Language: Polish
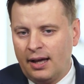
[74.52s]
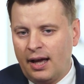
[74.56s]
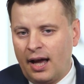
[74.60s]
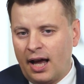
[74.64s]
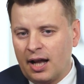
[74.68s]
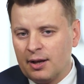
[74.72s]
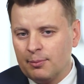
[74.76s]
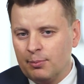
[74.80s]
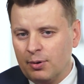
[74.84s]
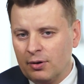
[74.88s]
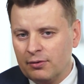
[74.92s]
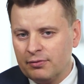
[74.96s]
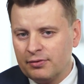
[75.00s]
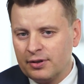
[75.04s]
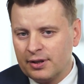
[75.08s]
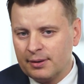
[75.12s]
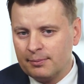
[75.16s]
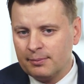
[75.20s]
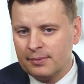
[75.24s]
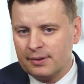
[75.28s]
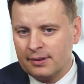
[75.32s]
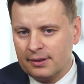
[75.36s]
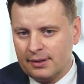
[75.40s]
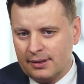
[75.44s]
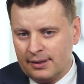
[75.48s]

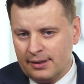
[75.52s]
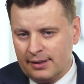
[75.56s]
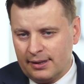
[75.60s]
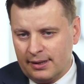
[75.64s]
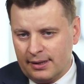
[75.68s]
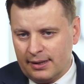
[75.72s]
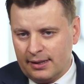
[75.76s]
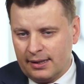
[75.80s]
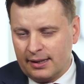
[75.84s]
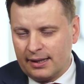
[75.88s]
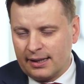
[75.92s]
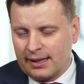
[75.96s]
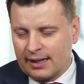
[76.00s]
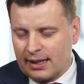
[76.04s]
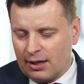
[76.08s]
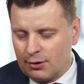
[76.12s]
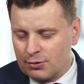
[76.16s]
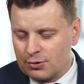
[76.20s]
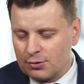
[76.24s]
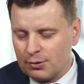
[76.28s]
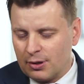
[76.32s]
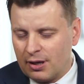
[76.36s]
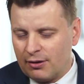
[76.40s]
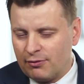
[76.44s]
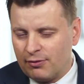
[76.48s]
albowiem
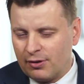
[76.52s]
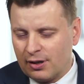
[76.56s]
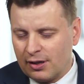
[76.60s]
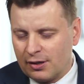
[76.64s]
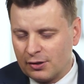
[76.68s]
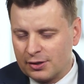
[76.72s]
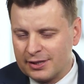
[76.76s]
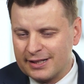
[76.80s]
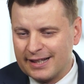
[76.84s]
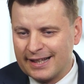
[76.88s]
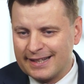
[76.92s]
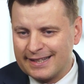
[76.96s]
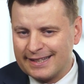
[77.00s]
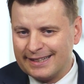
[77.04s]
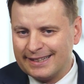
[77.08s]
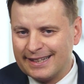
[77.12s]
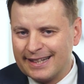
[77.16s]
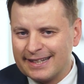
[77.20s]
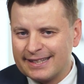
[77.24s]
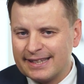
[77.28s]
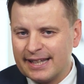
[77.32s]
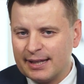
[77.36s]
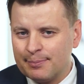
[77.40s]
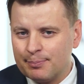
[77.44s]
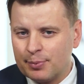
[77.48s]
klauzula waloryzacyjna
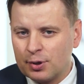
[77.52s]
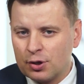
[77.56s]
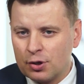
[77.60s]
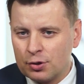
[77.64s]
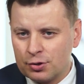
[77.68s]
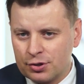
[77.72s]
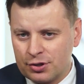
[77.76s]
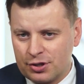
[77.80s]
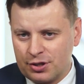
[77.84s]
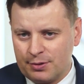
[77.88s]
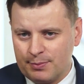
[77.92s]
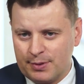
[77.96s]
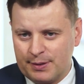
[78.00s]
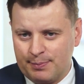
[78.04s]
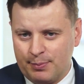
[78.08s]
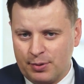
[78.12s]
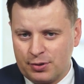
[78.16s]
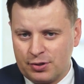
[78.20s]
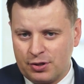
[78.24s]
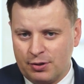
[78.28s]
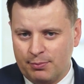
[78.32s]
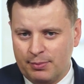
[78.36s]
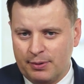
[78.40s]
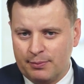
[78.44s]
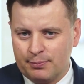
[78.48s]
jest najprostszym
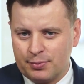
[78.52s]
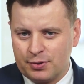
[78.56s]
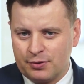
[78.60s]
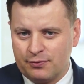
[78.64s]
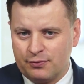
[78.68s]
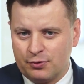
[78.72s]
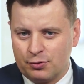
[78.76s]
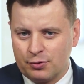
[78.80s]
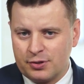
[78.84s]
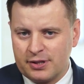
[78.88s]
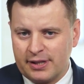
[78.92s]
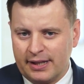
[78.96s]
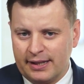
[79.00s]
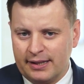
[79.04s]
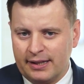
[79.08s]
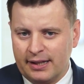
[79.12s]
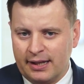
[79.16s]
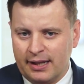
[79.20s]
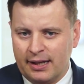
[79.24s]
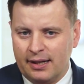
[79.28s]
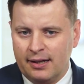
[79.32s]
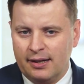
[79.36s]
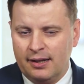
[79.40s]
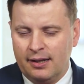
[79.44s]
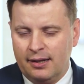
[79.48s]
sposobem
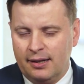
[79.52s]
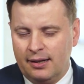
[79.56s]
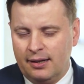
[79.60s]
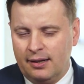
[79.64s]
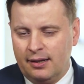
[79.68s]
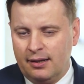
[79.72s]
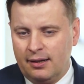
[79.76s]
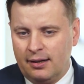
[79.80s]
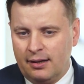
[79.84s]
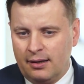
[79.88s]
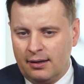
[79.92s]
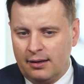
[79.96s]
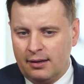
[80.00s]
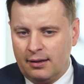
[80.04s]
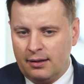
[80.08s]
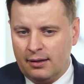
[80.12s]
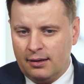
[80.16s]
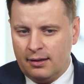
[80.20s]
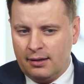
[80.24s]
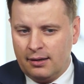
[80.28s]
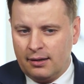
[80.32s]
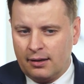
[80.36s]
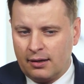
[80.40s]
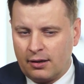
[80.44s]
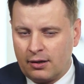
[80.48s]
przywrócenia
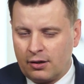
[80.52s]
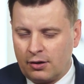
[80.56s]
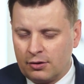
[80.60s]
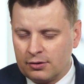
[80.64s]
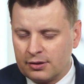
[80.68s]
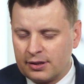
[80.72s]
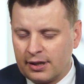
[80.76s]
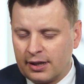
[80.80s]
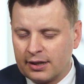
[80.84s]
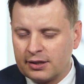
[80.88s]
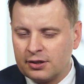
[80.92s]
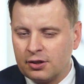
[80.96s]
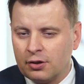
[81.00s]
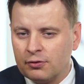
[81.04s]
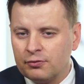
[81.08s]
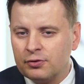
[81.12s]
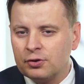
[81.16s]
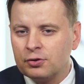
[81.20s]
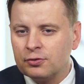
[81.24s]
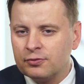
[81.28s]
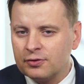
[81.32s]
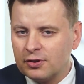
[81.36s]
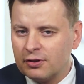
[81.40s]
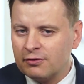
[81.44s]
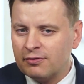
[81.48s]
kontraktowi
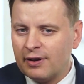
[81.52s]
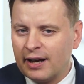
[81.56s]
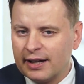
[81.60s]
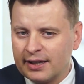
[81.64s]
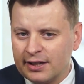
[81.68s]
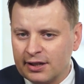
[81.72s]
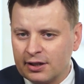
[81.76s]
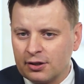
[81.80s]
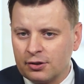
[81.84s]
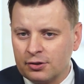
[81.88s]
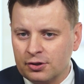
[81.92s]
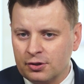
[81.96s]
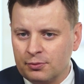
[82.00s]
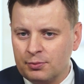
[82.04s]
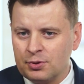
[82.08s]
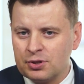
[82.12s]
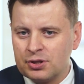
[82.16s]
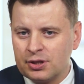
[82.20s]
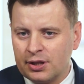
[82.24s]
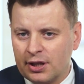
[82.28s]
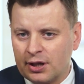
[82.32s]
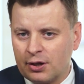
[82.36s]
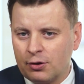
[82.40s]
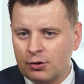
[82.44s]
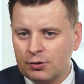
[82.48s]
równowagi
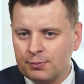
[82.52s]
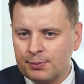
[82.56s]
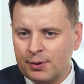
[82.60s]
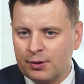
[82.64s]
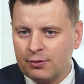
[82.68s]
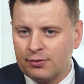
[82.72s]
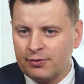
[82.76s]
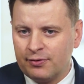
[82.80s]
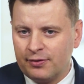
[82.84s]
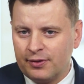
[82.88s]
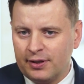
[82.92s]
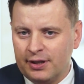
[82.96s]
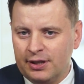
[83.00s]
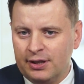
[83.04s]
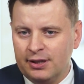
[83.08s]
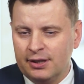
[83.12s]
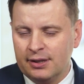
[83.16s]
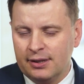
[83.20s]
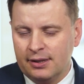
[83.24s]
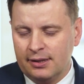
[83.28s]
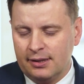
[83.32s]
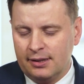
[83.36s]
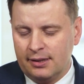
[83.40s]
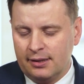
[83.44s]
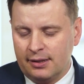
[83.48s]
ekonomicznej, jaką on miał w chwili
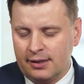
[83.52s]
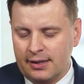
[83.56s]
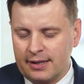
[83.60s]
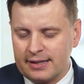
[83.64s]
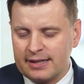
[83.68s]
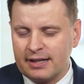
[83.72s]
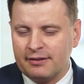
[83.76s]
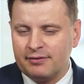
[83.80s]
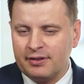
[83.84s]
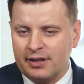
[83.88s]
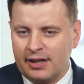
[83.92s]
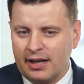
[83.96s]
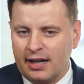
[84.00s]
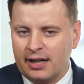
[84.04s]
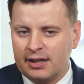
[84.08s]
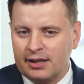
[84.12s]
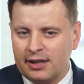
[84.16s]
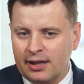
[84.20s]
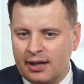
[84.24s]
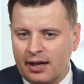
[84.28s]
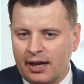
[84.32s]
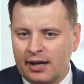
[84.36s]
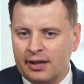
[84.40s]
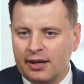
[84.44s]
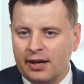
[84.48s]

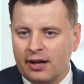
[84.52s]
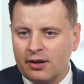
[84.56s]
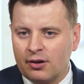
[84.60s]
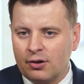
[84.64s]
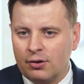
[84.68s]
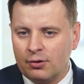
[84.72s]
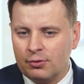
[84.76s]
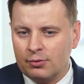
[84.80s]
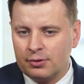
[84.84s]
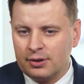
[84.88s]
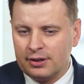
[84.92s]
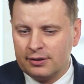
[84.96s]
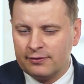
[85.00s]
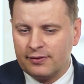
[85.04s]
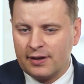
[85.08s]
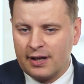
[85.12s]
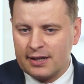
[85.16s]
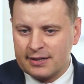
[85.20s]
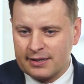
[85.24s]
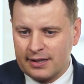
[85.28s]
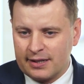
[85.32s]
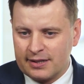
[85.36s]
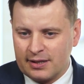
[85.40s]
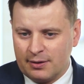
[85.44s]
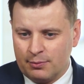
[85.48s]
zawierania, a jaką
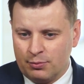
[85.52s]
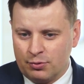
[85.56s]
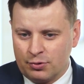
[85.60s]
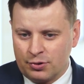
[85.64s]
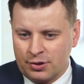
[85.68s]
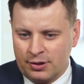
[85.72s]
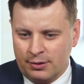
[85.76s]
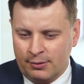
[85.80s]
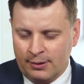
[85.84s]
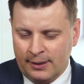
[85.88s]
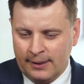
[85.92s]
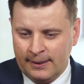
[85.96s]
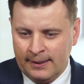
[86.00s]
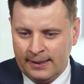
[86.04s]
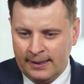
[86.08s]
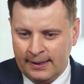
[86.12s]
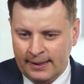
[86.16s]
inflacja zaburzyła.